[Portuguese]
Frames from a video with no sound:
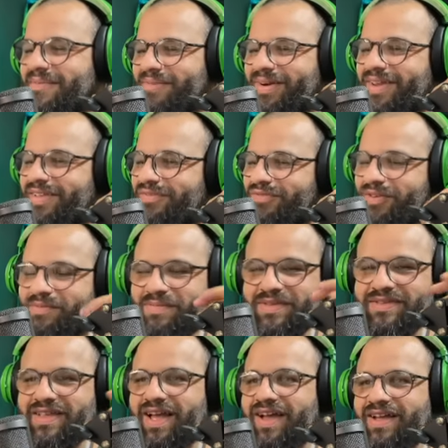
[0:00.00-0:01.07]
porque foi
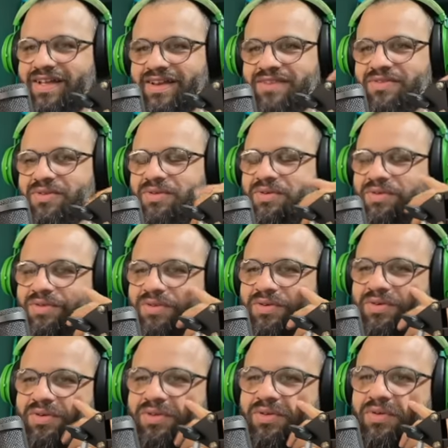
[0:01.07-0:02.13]
bizarro aquele jogo
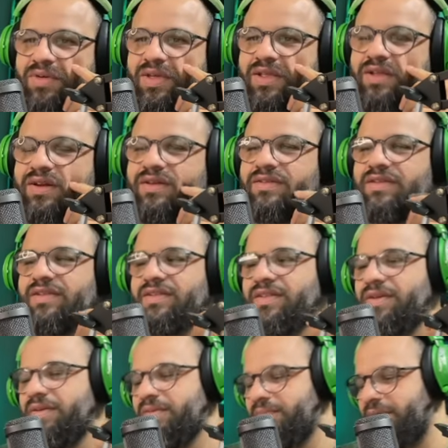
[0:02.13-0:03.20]
contra, contra o Inter, assim.
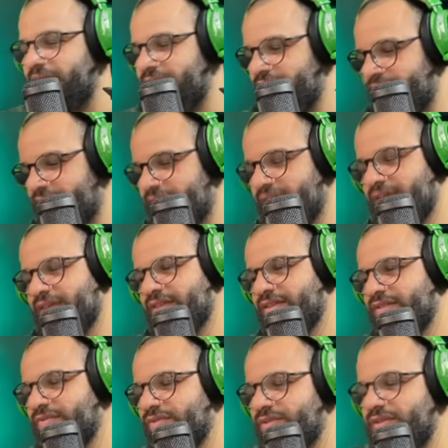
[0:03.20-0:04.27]
Então, mano,
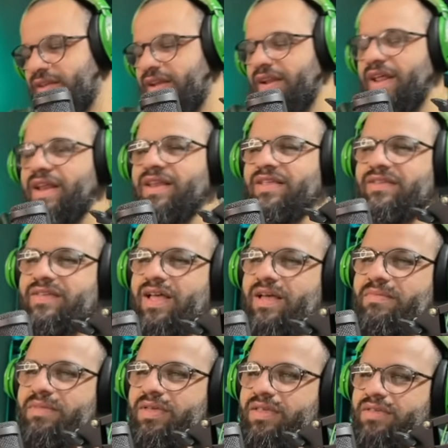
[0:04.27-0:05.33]
se você
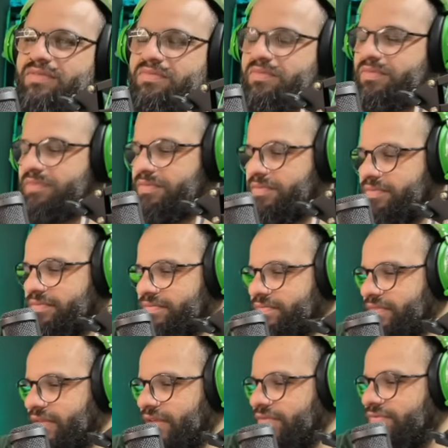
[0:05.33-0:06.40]
analisar mesmo.
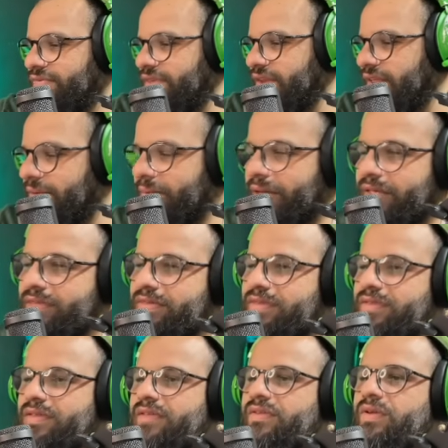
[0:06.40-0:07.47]
Enfim, né? Mas
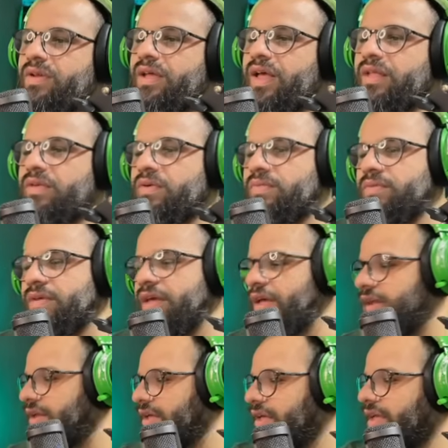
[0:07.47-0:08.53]
vocês estão ligados como que é, né?